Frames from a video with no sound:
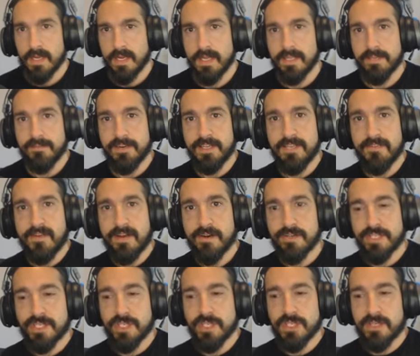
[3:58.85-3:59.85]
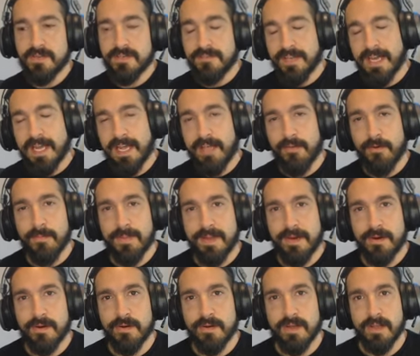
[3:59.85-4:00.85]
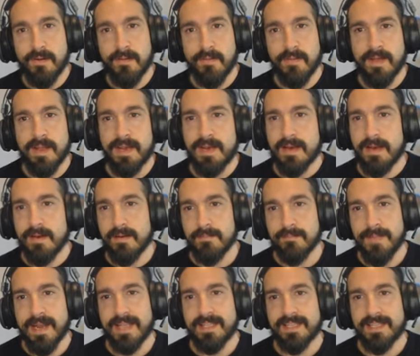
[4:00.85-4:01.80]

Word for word: En definitiva, no sé si os habéis fijado, pero eh, para